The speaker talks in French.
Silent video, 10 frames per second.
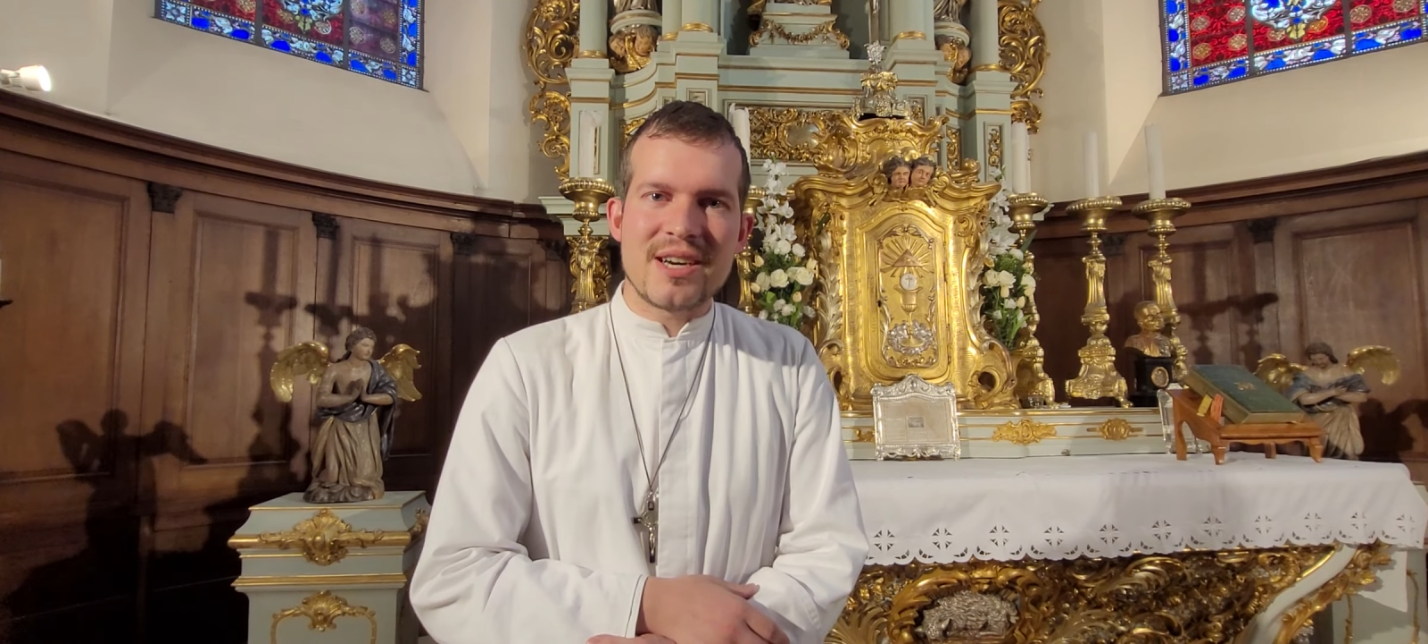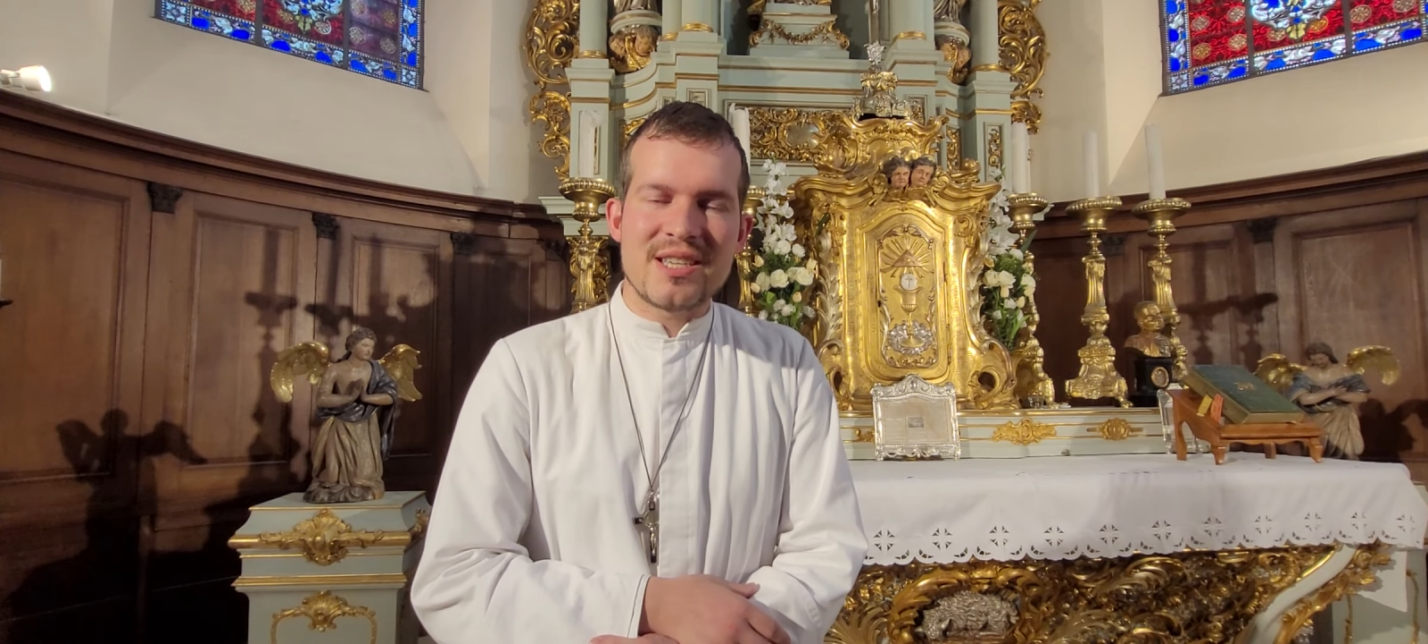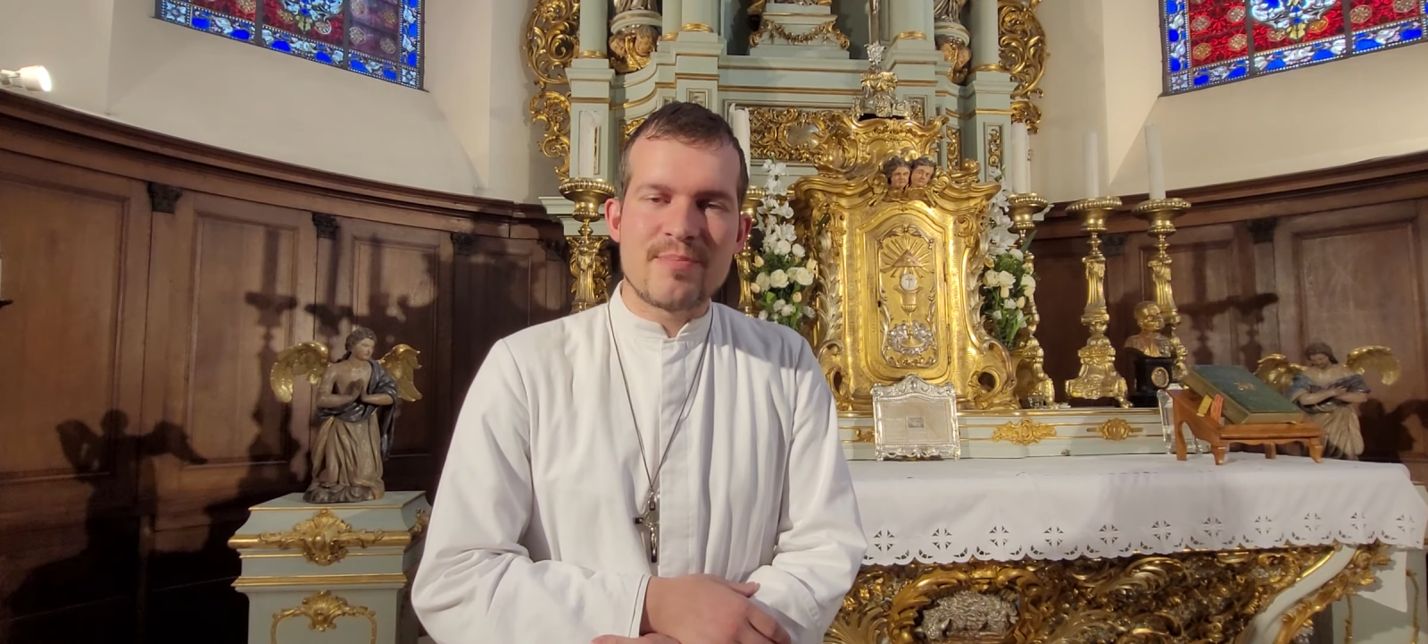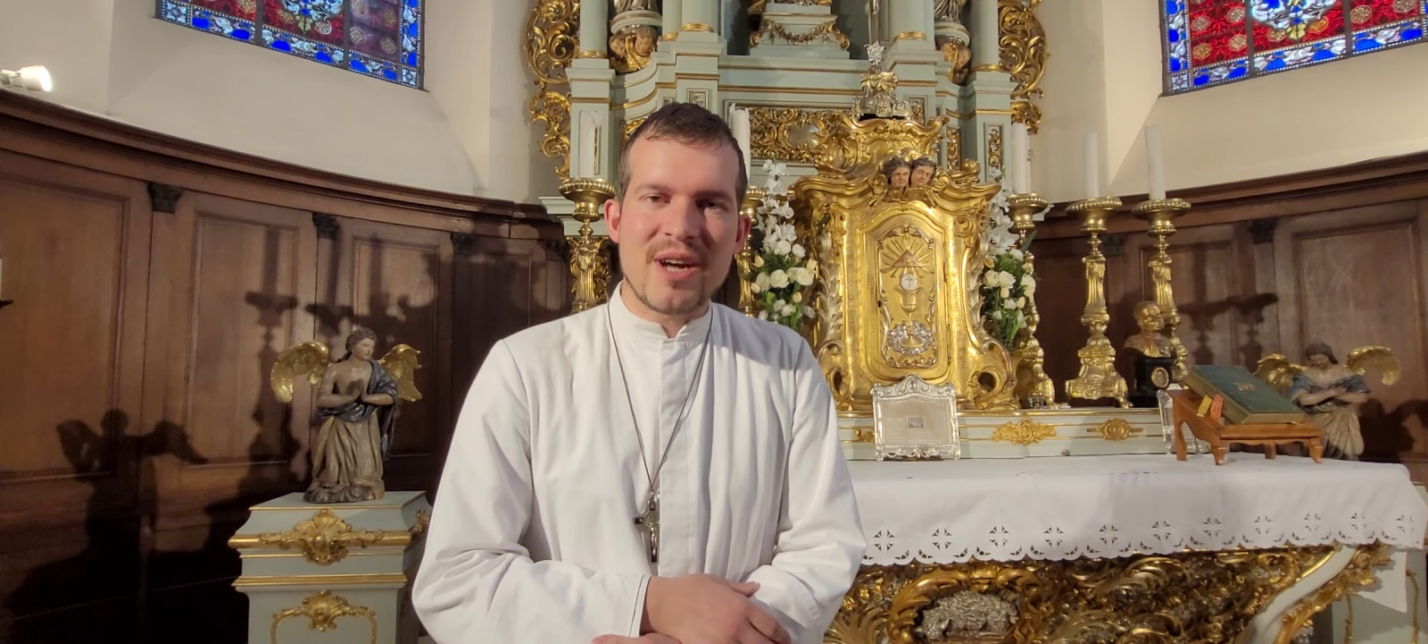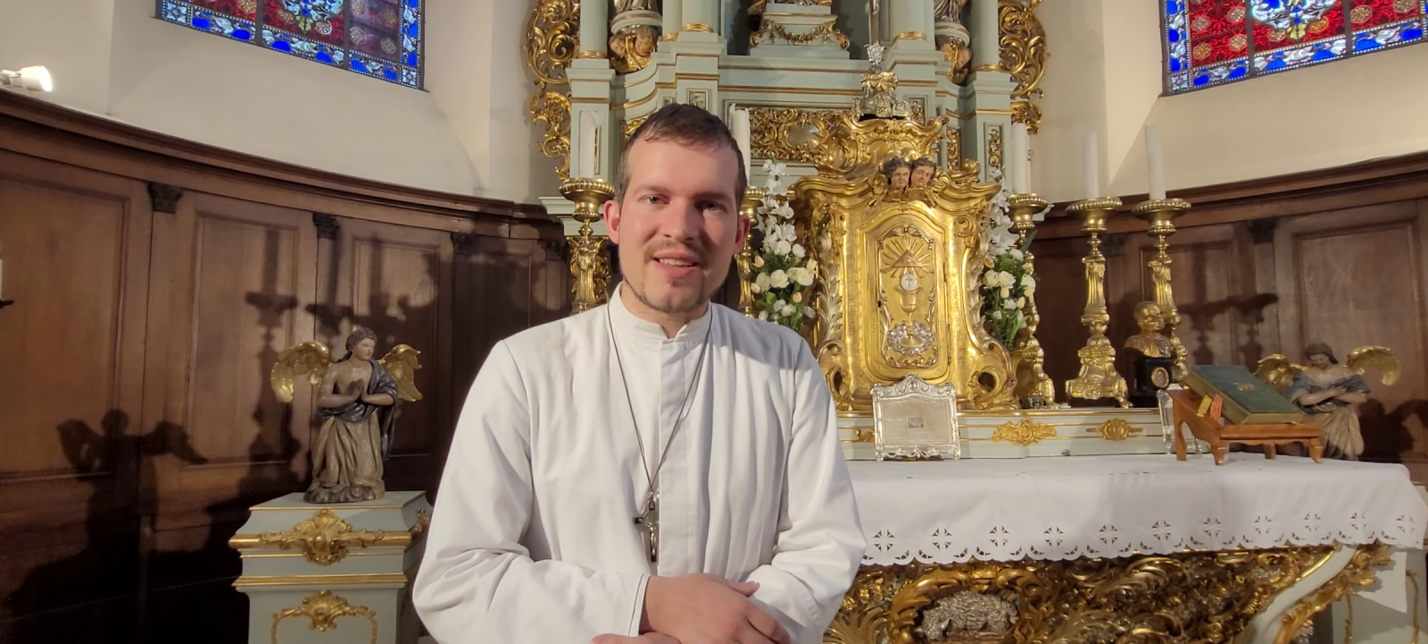
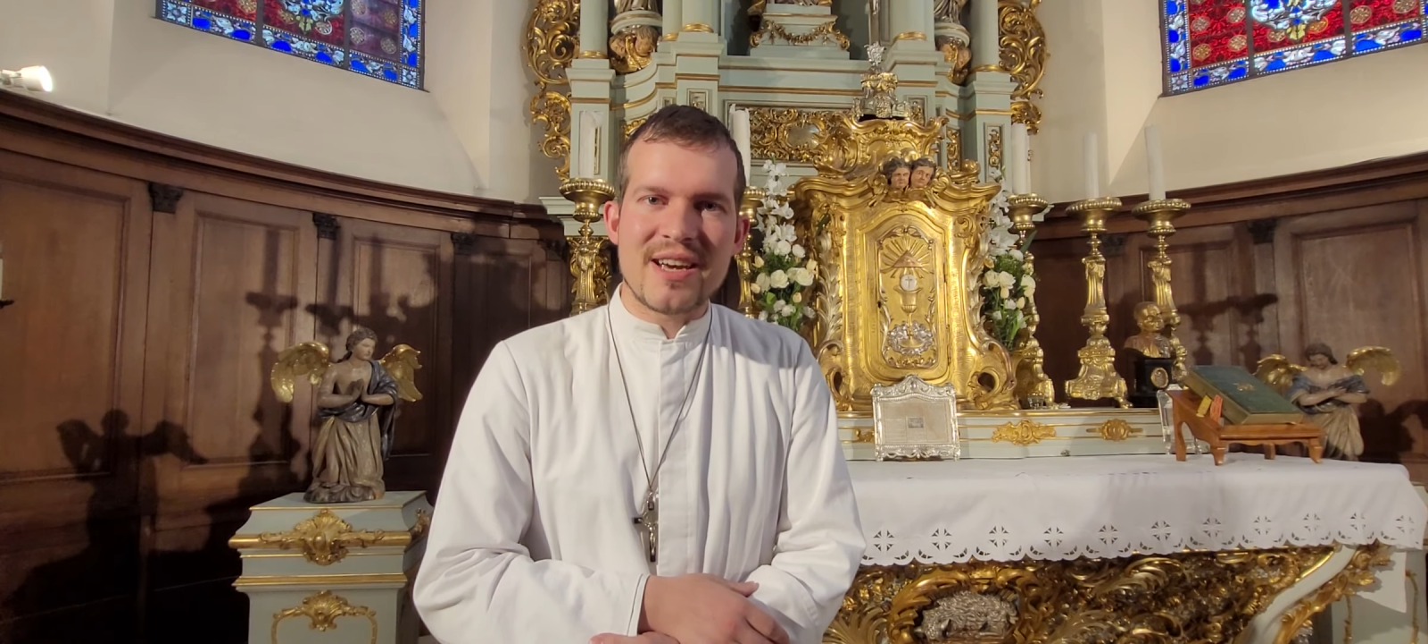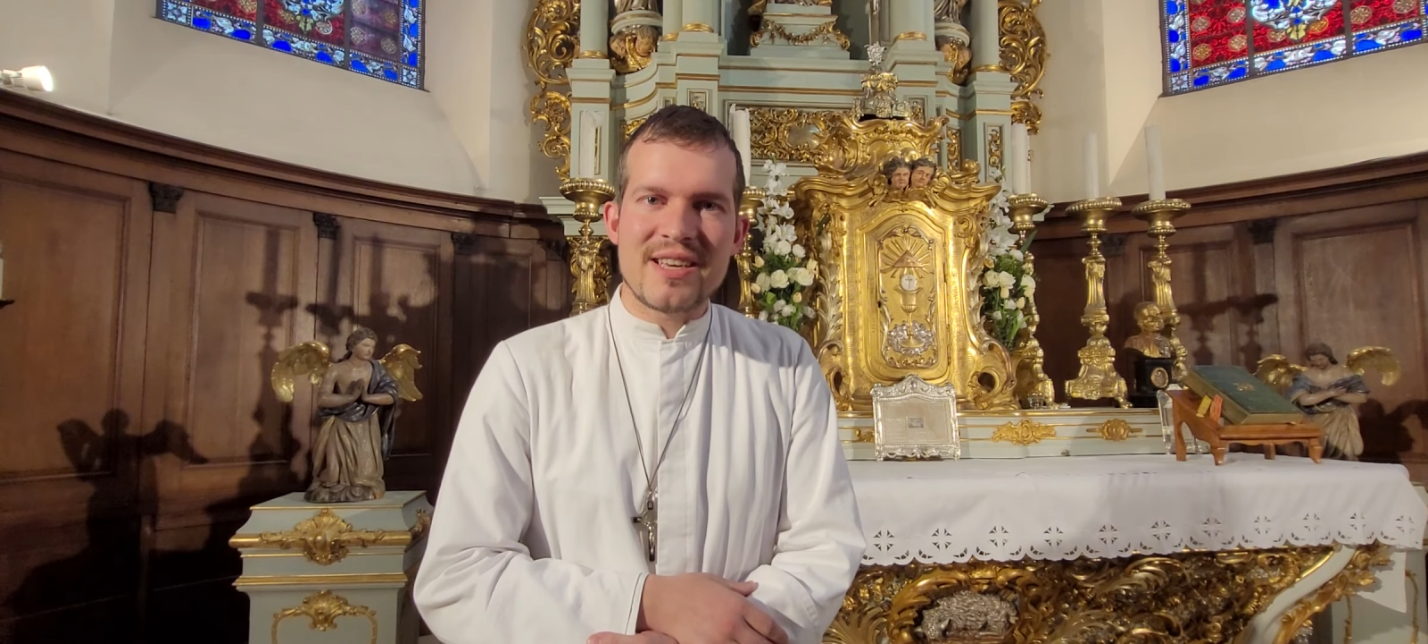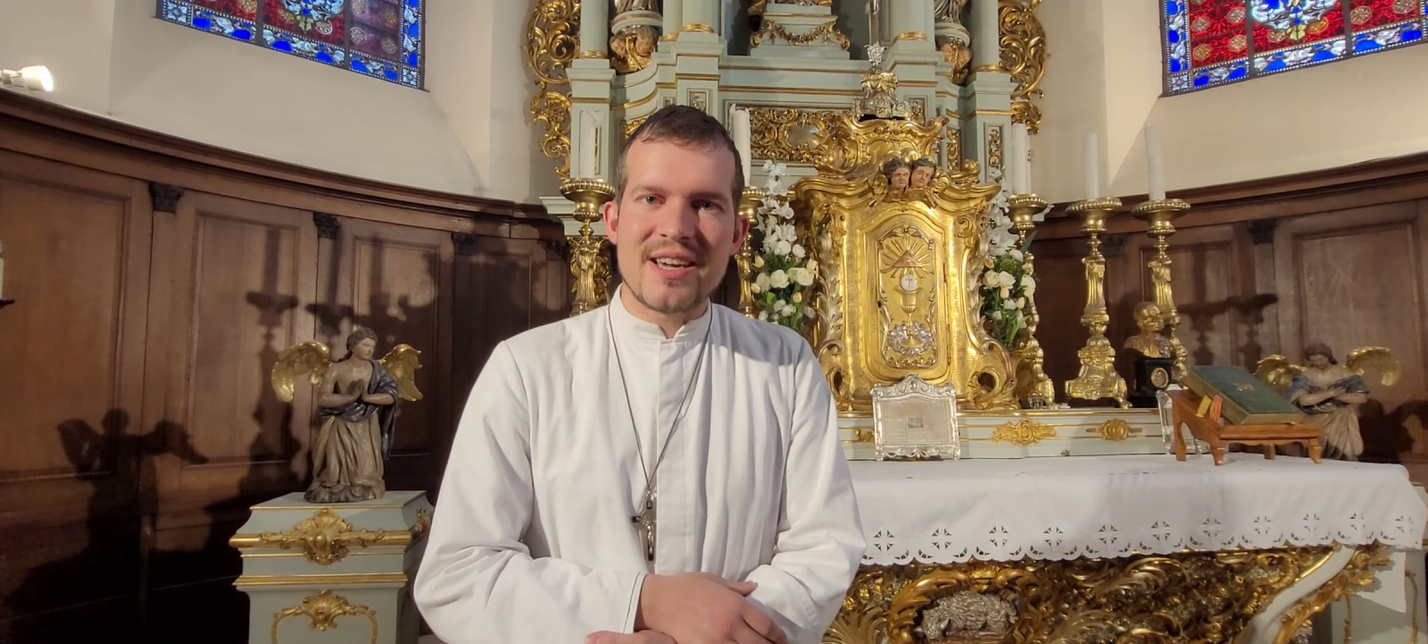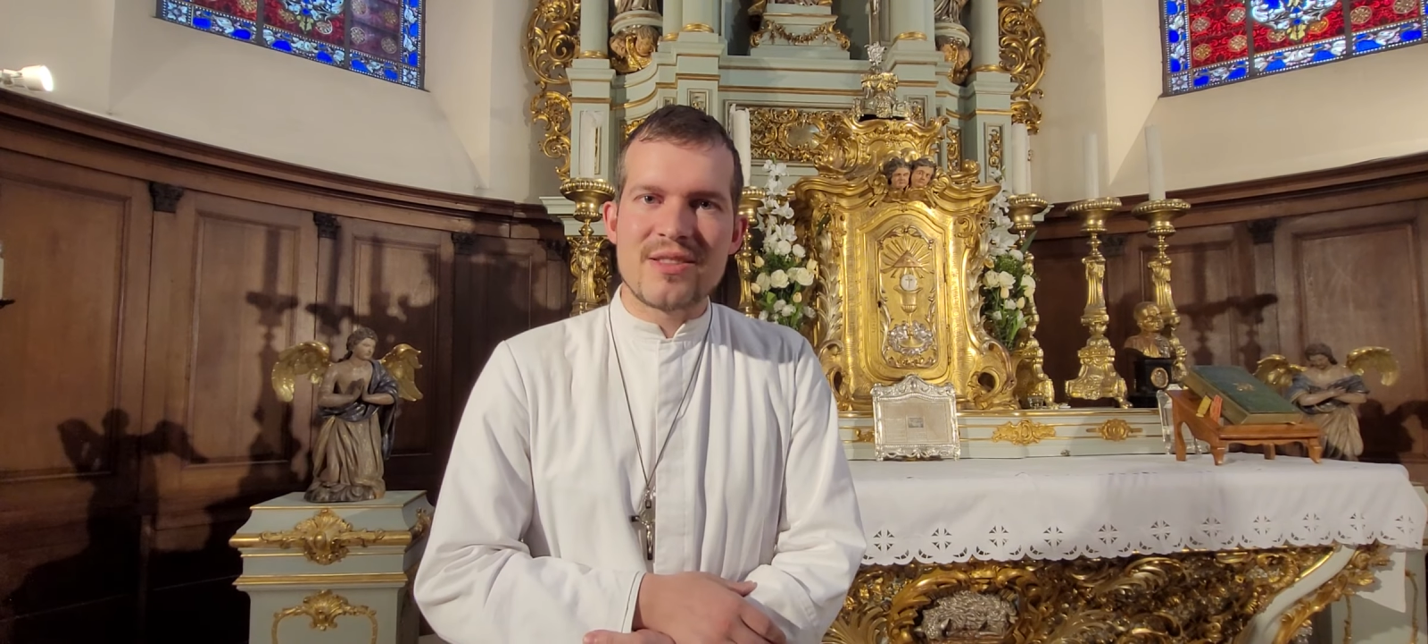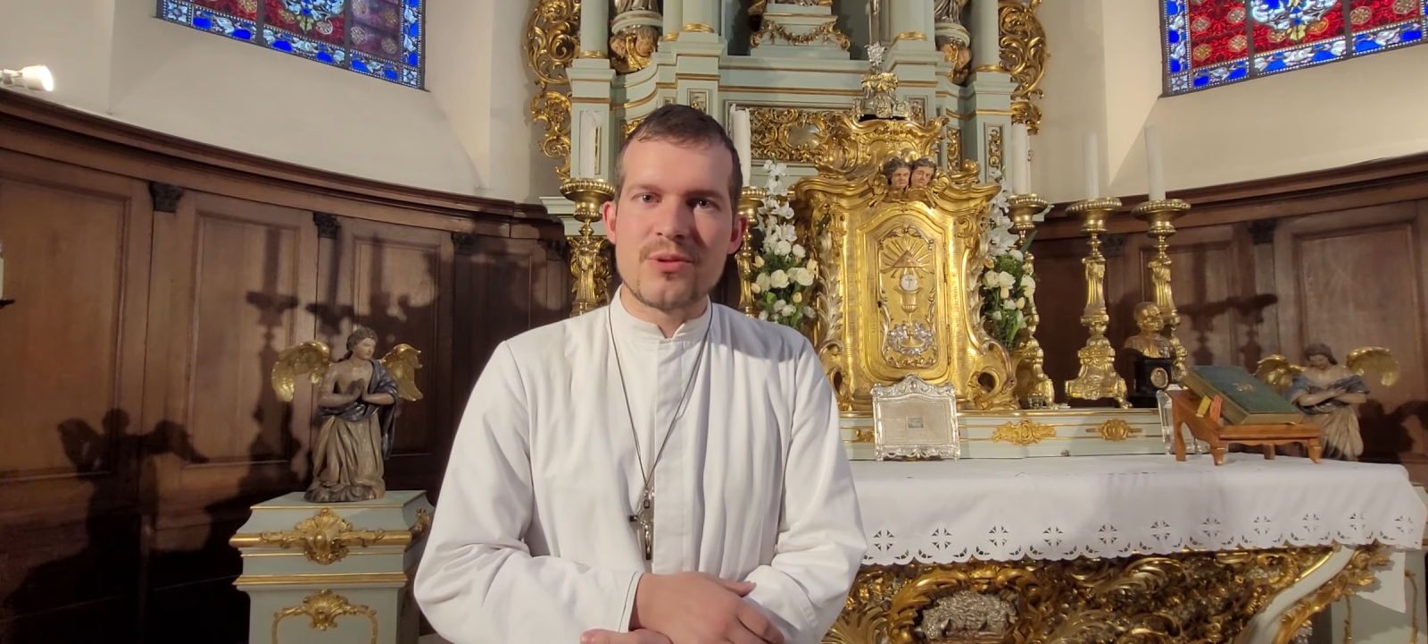reste par derrière,